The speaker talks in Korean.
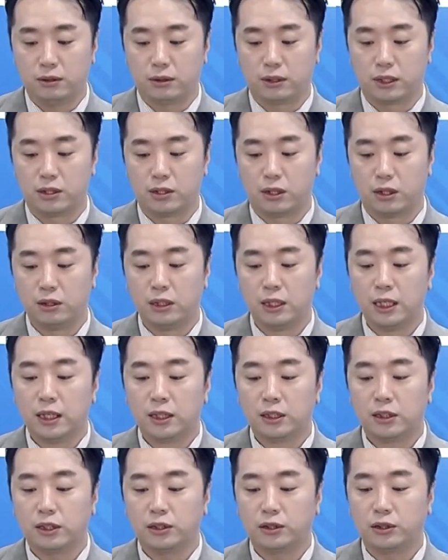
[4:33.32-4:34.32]
그래서
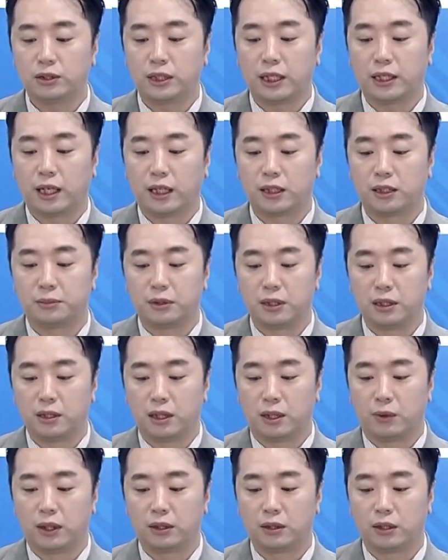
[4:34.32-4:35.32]
7천 자리까지
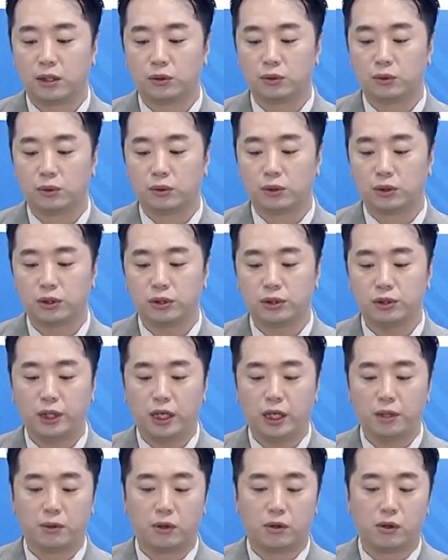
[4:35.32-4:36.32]
밀린다고 하더라도
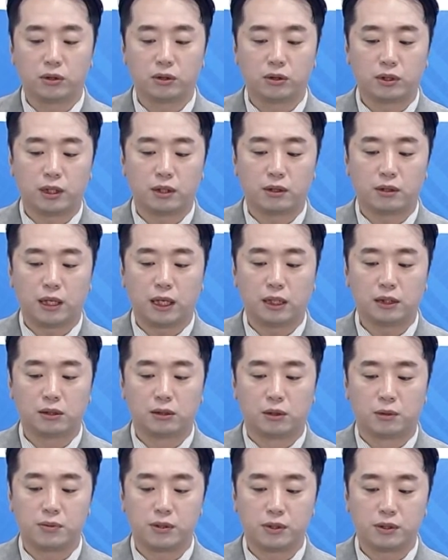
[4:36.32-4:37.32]
크게 뭐 걱정할
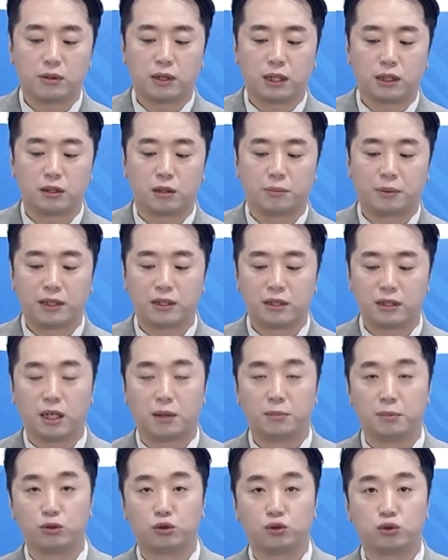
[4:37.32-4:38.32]
것까지는 없을 것 같아요. 반등은
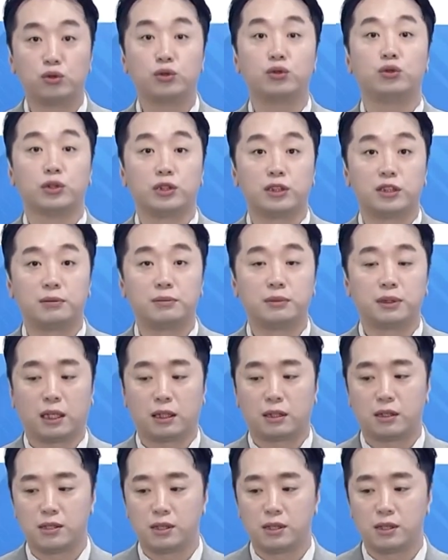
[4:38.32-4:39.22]
한번 줄 수 있습니다.